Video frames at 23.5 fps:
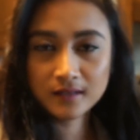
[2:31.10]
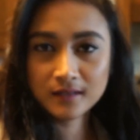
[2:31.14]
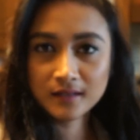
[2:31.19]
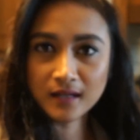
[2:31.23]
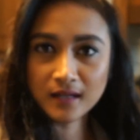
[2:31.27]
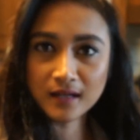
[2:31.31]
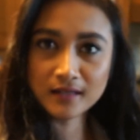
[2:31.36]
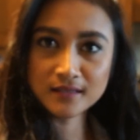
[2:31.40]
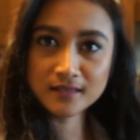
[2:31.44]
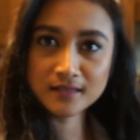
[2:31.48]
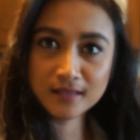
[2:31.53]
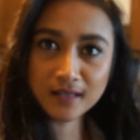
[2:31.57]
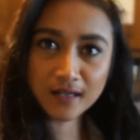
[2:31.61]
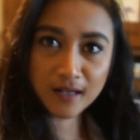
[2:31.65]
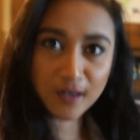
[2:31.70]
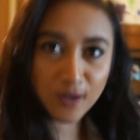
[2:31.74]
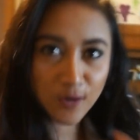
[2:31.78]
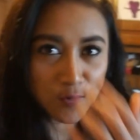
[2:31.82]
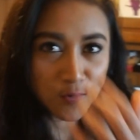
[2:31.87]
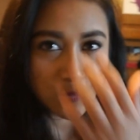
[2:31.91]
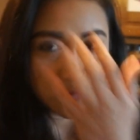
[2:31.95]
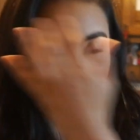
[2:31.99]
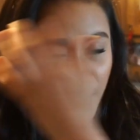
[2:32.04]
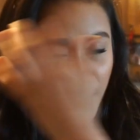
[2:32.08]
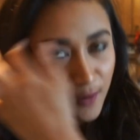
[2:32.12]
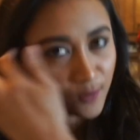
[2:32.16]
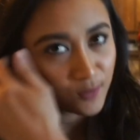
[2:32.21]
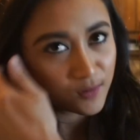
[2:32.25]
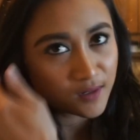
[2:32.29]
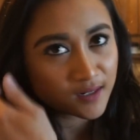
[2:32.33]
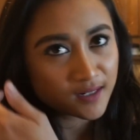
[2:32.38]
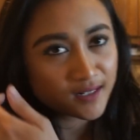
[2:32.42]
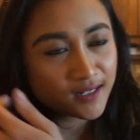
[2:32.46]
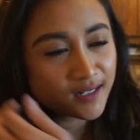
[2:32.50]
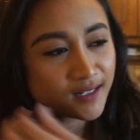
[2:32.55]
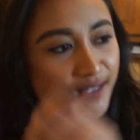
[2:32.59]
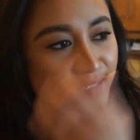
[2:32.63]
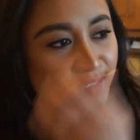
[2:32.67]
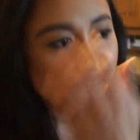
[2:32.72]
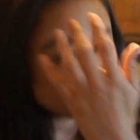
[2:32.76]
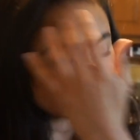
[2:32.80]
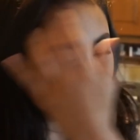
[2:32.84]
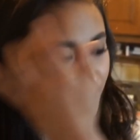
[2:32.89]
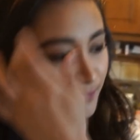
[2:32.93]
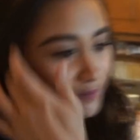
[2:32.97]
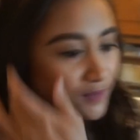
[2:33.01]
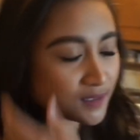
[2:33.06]
Nah, sekarang gue udah
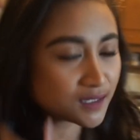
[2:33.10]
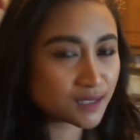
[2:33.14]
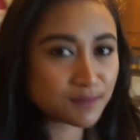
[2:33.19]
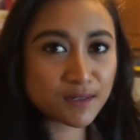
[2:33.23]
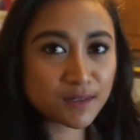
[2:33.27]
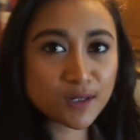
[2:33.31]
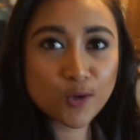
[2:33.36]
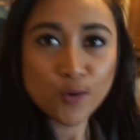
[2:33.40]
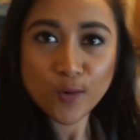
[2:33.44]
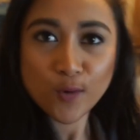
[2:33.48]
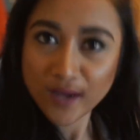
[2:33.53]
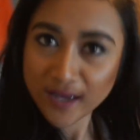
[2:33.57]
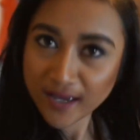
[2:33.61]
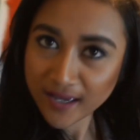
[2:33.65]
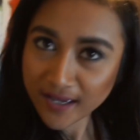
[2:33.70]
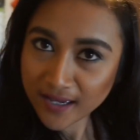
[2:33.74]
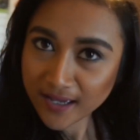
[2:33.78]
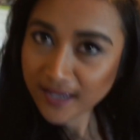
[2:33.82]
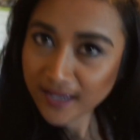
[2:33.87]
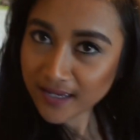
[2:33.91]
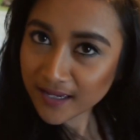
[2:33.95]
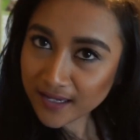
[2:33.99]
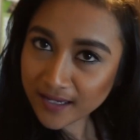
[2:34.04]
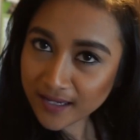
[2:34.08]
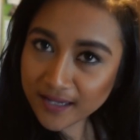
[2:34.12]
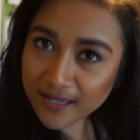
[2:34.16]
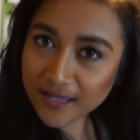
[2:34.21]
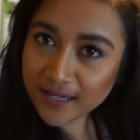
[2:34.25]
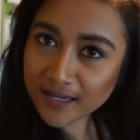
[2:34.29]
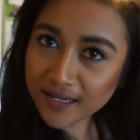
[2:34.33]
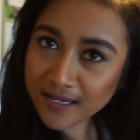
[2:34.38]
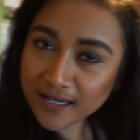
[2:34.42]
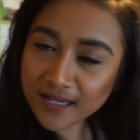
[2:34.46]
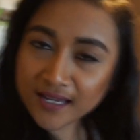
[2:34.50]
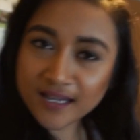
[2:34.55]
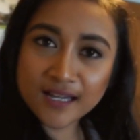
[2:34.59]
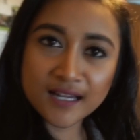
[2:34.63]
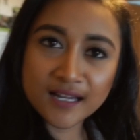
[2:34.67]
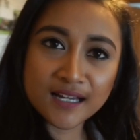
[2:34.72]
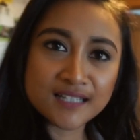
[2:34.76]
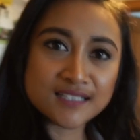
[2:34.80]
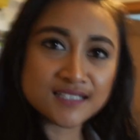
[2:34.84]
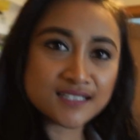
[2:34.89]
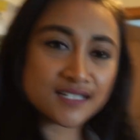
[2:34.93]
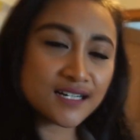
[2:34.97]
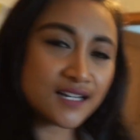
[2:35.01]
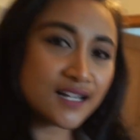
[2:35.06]
di tempat temen gue.
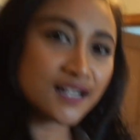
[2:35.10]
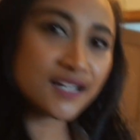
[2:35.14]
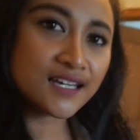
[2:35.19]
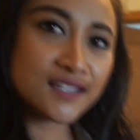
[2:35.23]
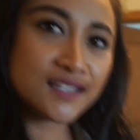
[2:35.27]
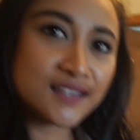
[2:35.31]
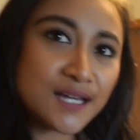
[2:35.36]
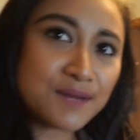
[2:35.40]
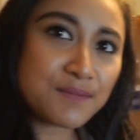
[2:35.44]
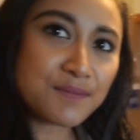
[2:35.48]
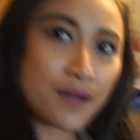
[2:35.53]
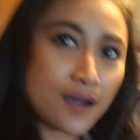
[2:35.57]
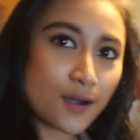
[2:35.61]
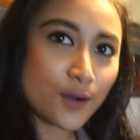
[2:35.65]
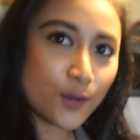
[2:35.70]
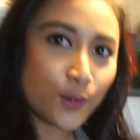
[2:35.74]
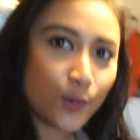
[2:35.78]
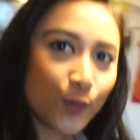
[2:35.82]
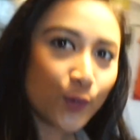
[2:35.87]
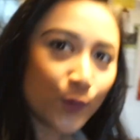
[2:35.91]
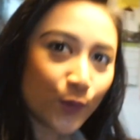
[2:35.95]
Sekarang kita mau